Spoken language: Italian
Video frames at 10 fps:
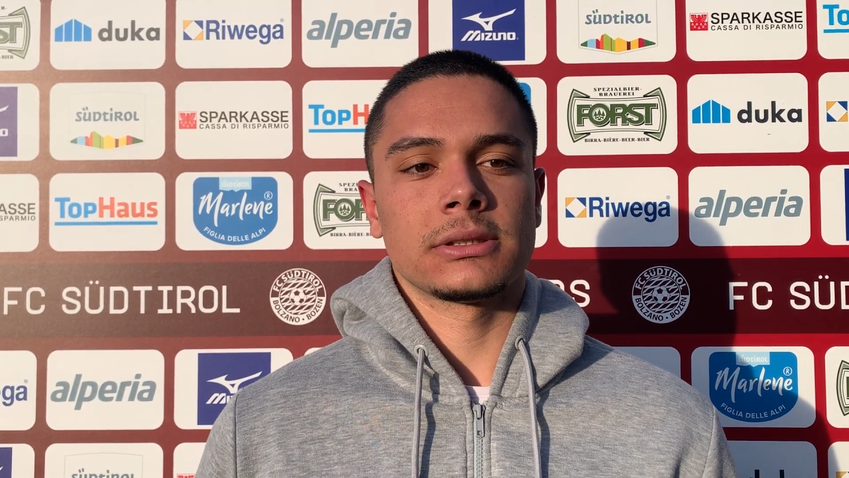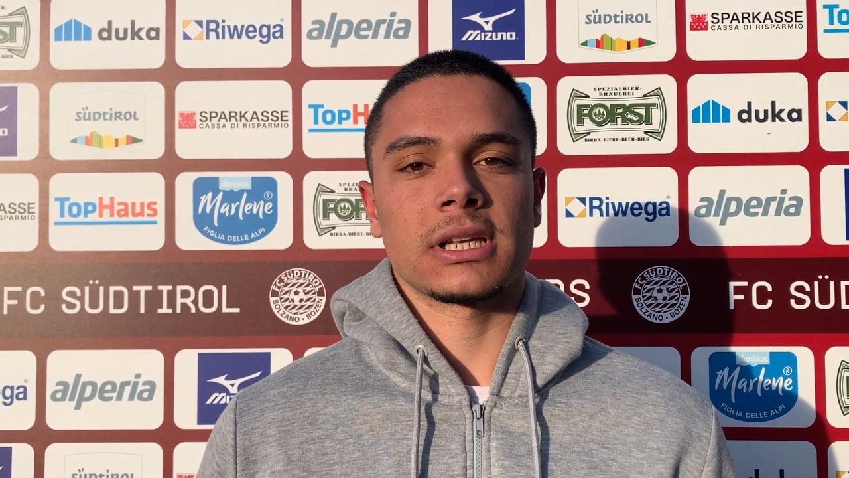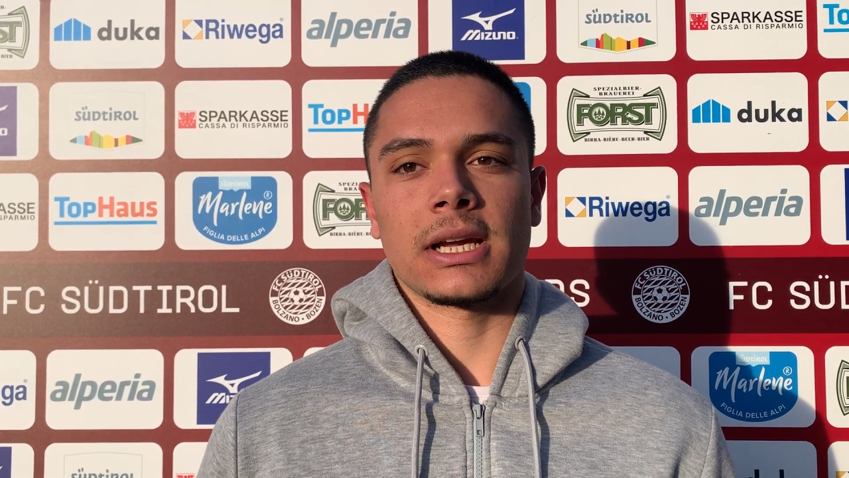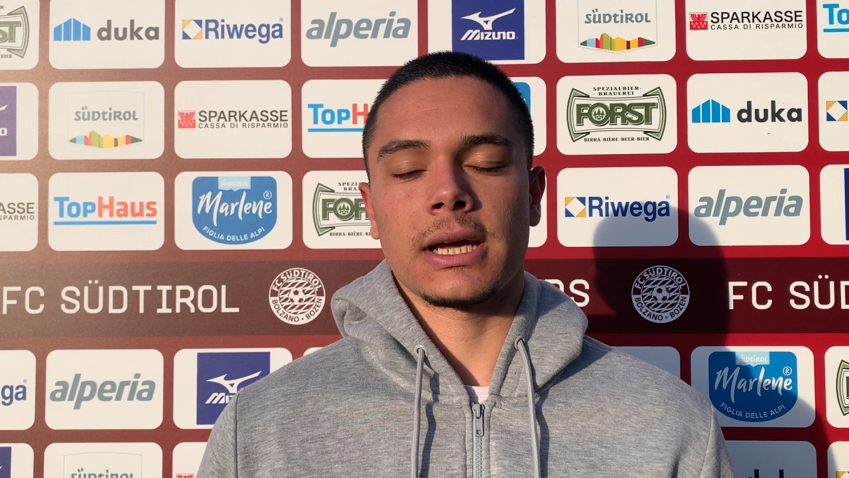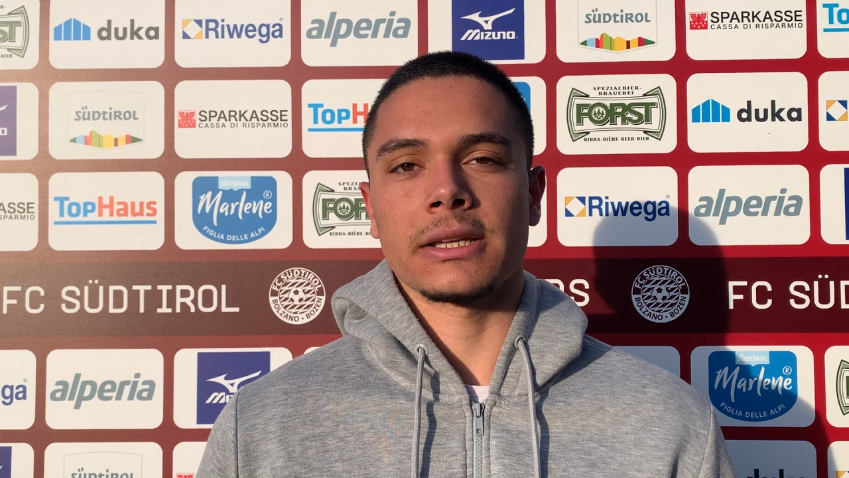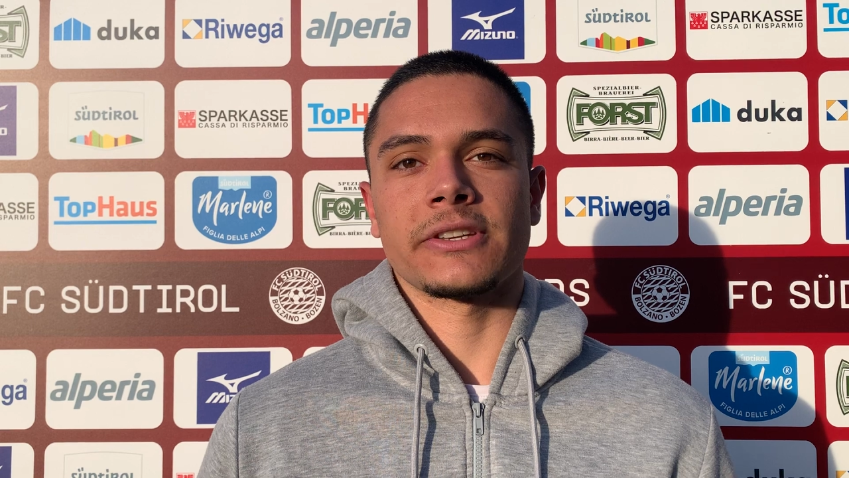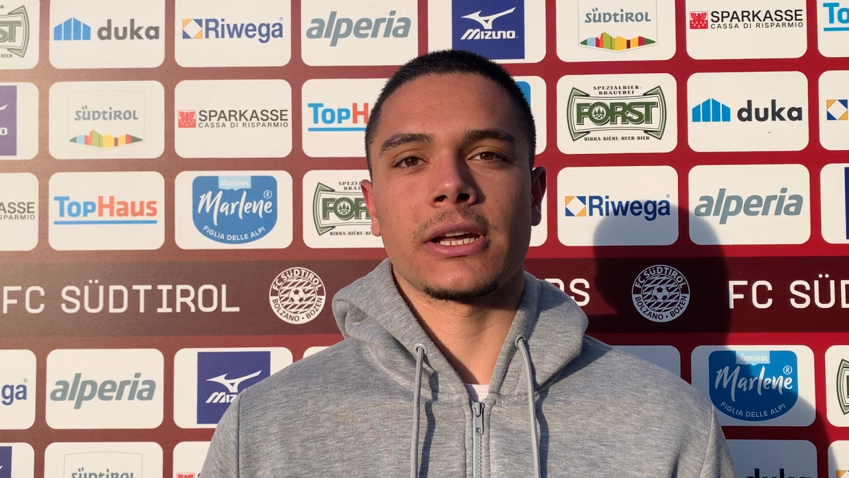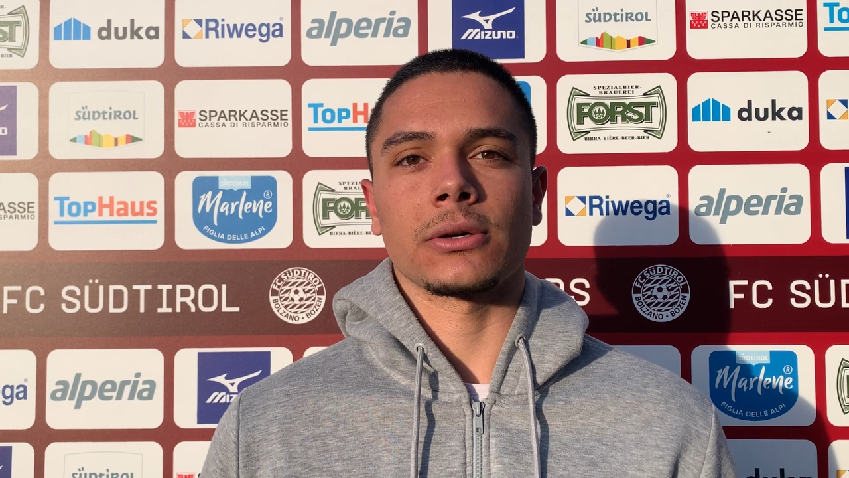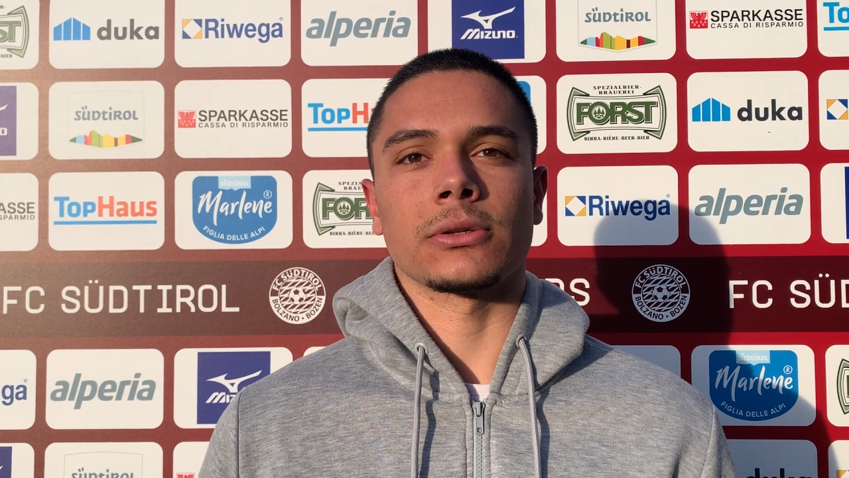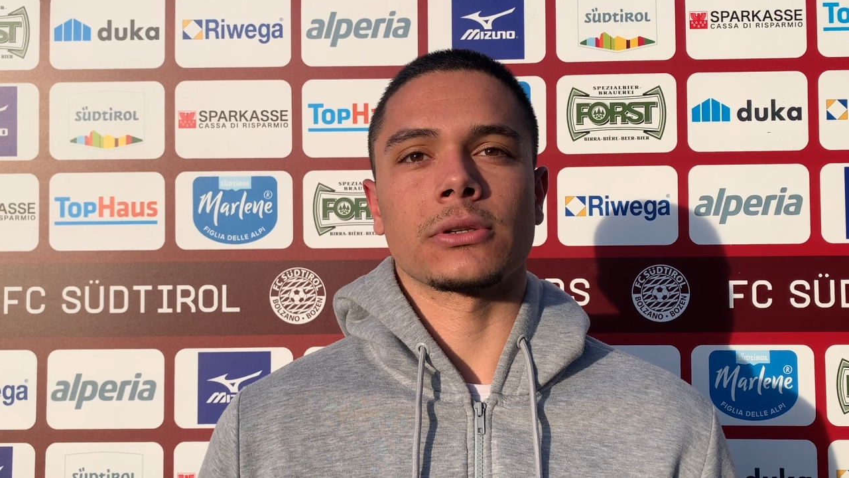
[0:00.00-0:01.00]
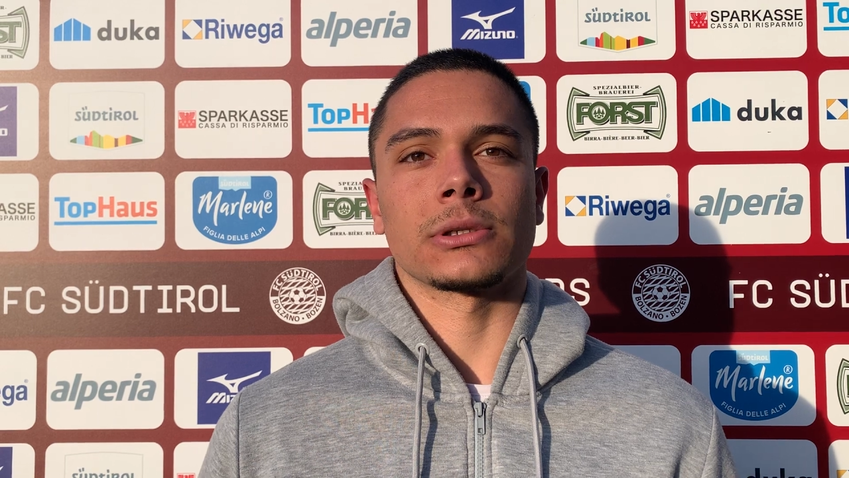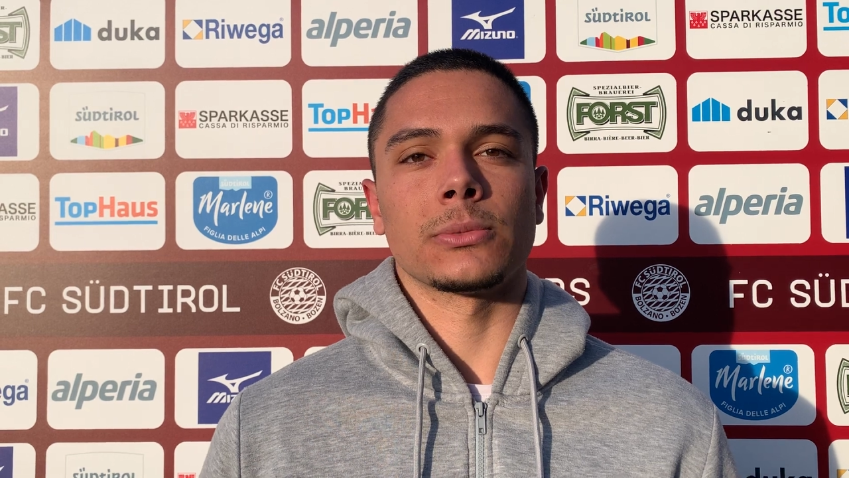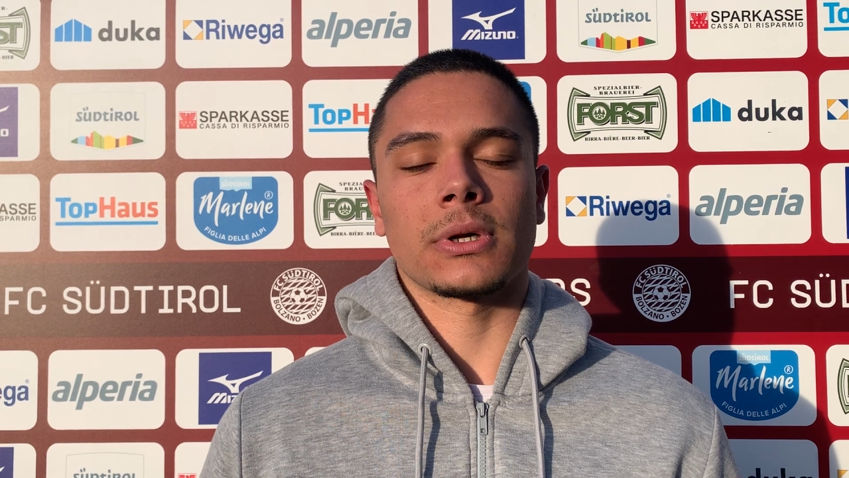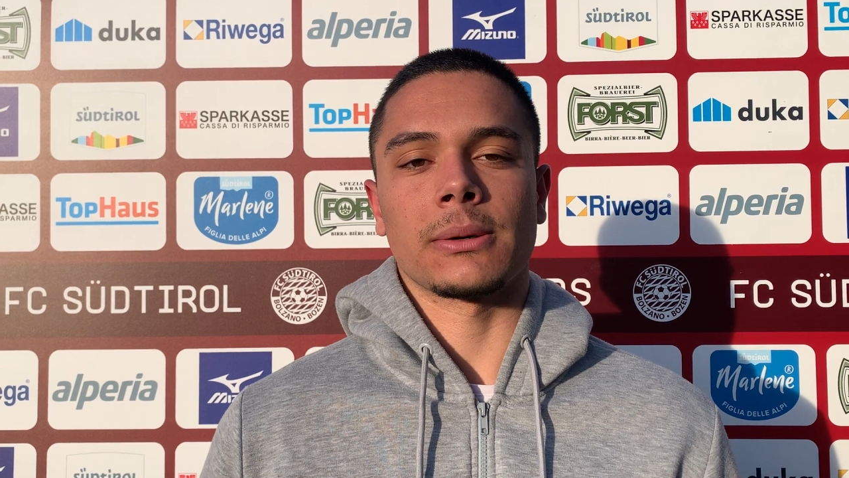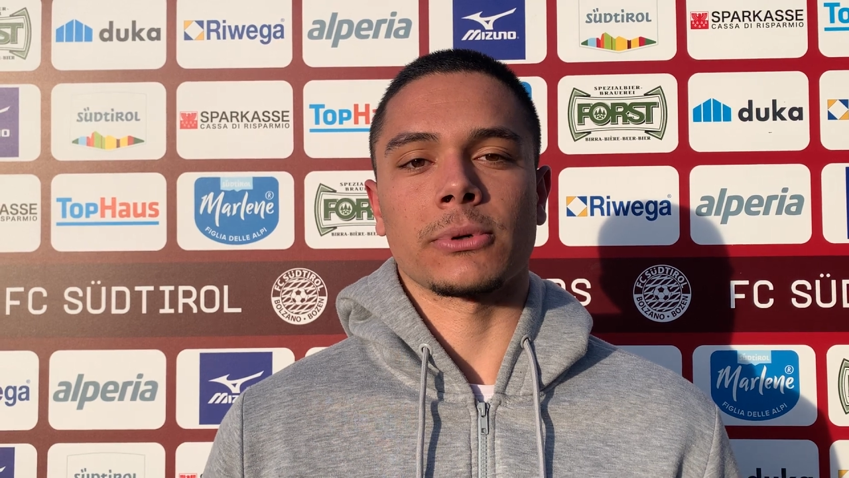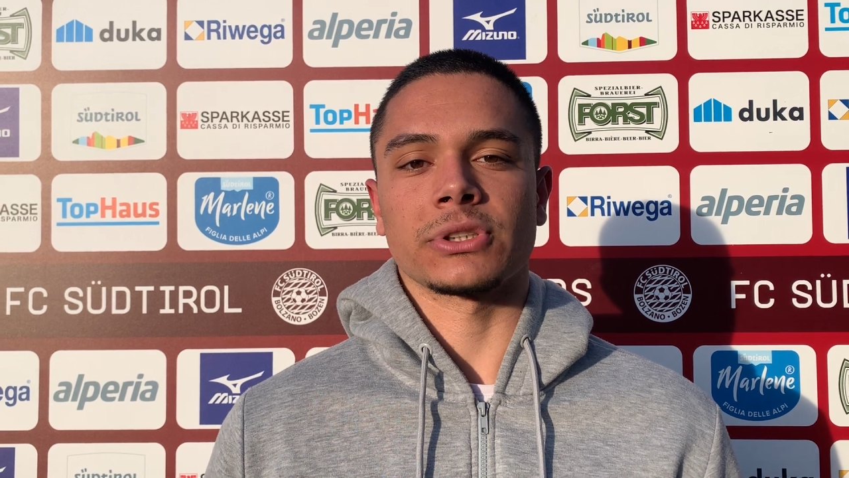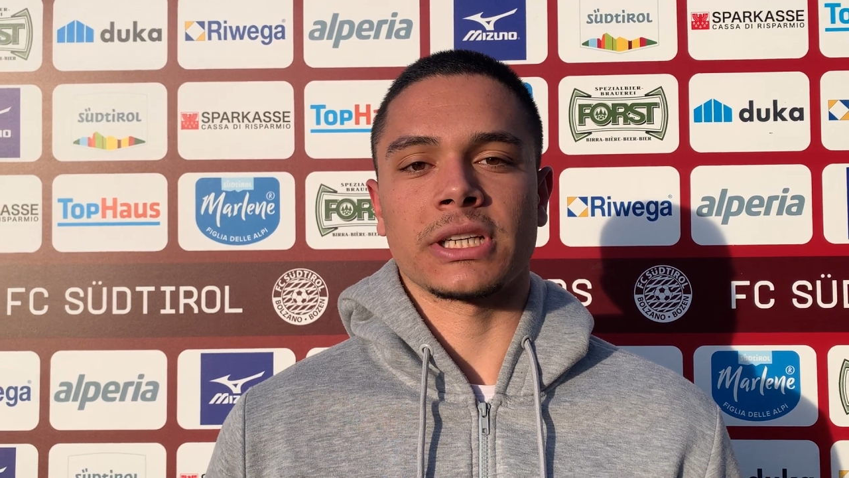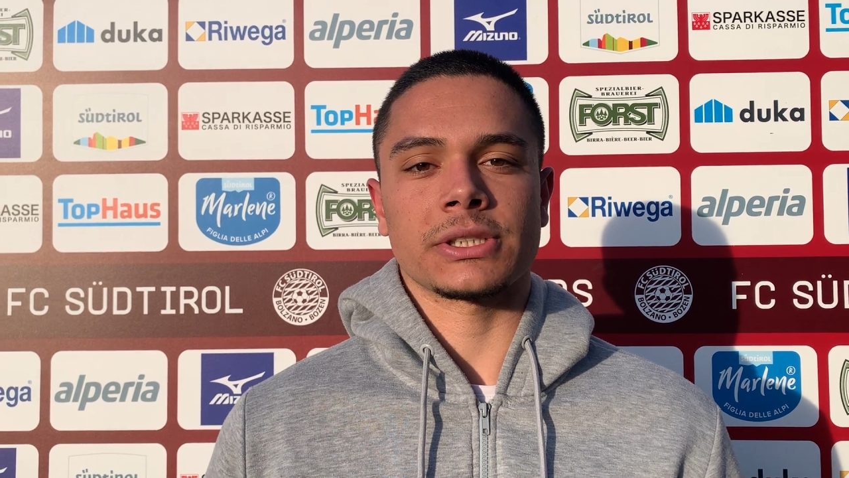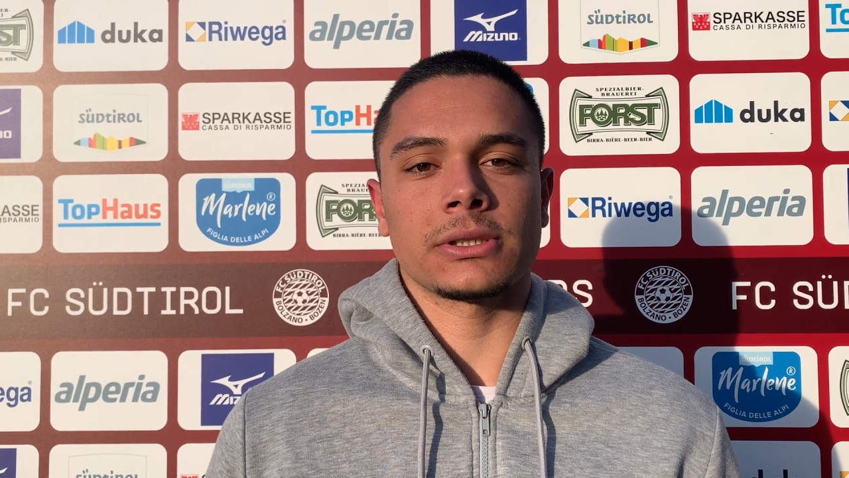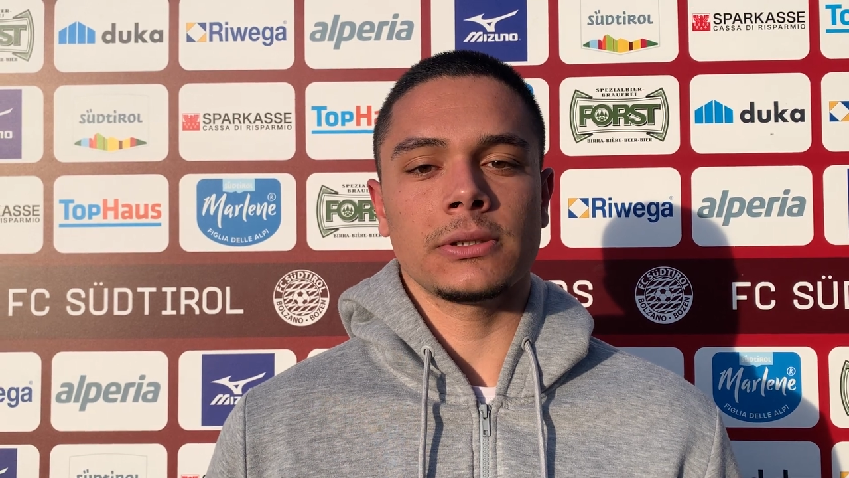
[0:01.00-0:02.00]
3-0 contro comunque la
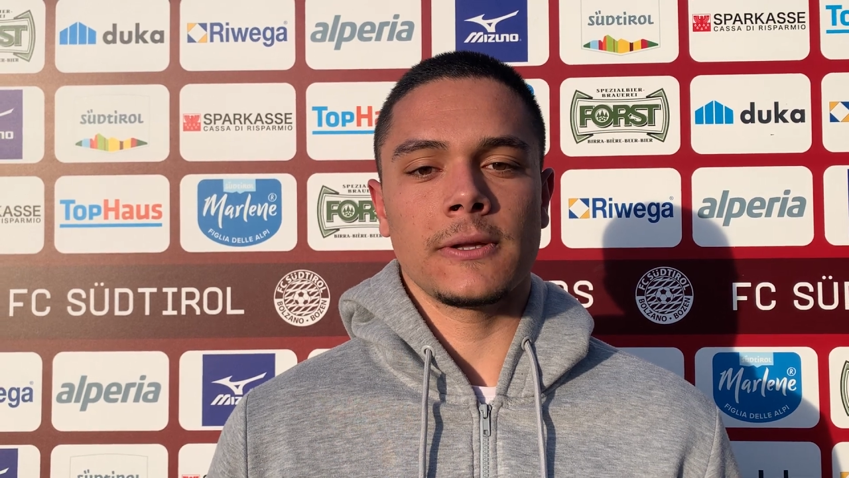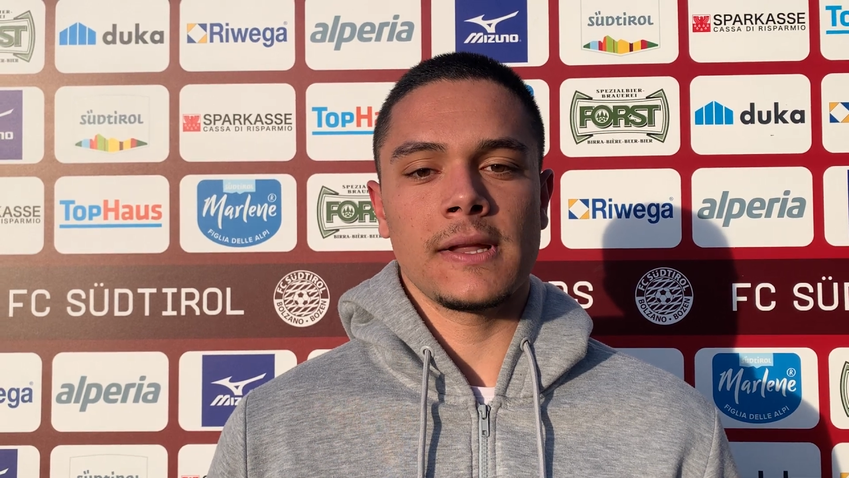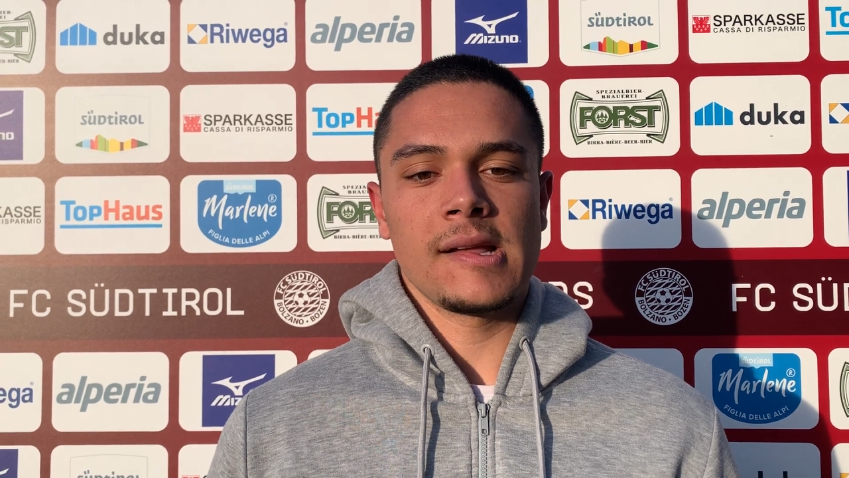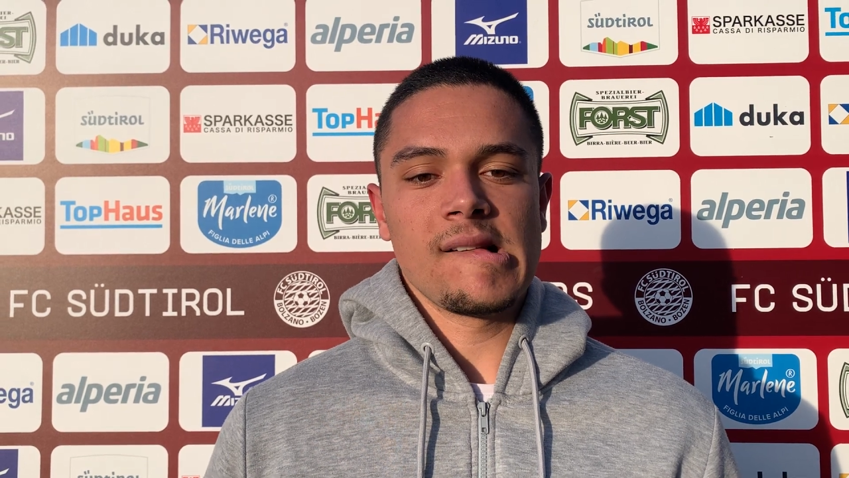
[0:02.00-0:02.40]
Prosesto.